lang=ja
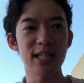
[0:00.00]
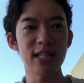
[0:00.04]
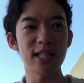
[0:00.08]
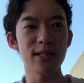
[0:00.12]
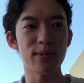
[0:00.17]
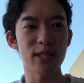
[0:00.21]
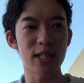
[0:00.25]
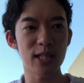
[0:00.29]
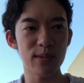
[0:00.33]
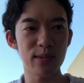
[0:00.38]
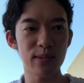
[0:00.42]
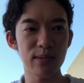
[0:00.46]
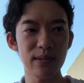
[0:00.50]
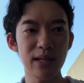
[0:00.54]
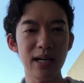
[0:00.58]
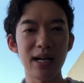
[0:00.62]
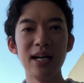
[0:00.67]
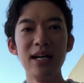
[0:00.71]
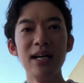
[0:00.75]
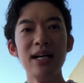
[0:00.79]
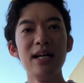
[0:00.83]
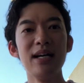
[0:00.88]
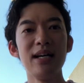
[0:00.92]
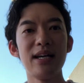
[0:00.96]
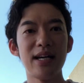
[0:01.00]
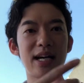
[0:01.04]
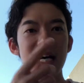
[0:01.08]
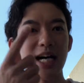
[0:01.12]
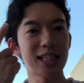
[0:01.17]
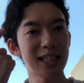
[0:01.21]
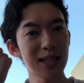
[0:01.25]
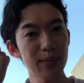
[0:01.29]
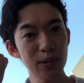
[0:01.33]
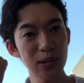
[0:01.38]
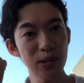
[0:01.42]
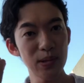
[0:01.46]
例えば自分は、
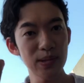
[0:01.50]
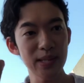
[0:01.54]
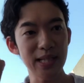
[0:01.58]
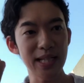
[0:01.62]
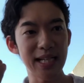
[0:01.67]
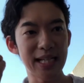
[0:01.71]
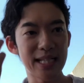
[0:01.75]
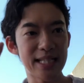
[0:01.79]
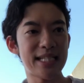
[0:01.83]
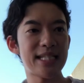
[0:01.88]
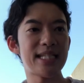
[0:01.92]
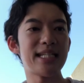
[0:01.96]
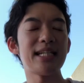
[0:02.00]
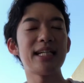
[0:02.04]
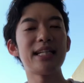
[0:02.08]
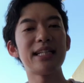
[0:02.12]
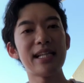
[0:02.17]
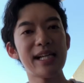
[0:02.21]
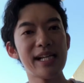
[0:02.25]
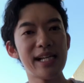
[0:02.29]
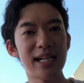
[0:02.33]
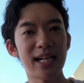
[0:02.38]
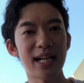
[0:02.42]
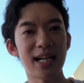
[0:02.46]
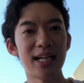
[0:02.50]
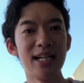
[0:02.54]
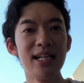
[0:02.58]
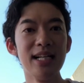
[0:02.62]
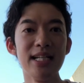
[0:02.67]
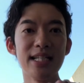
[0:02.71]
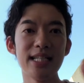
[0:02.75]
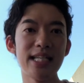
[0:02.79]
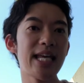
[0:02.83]
頭の良さには自信がないから、